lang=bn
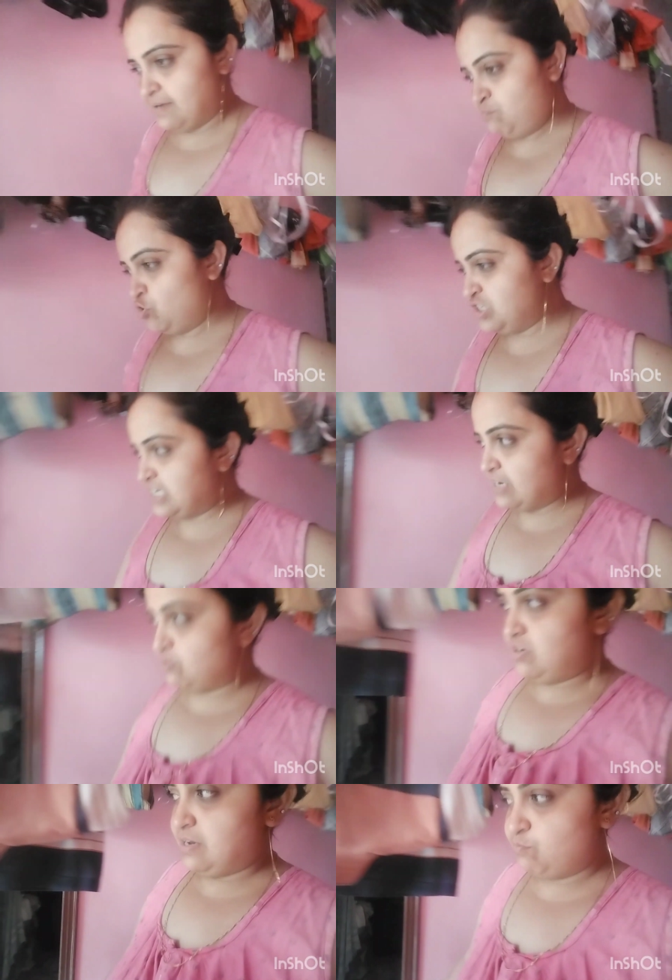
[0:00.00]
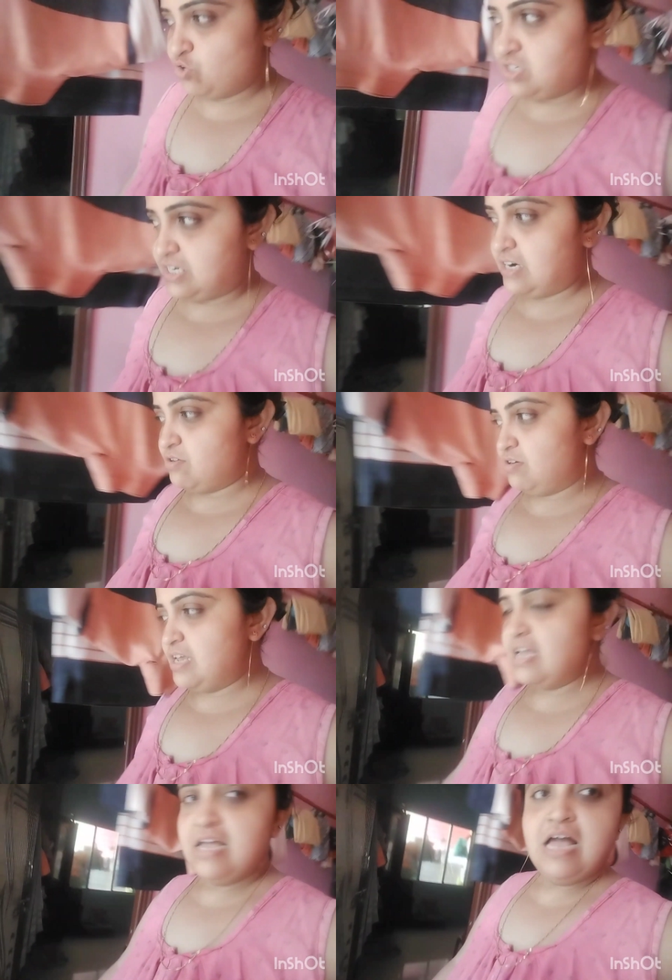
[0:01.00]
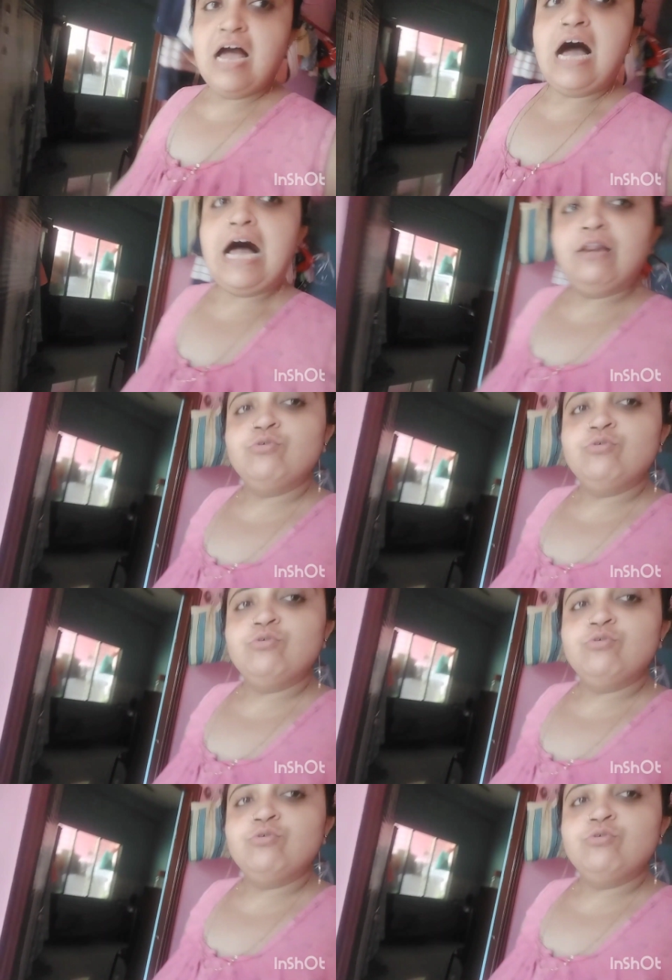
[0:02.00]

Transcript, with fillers: পরিষ্কার করলাম পরিষ্কার করে আলুগুলো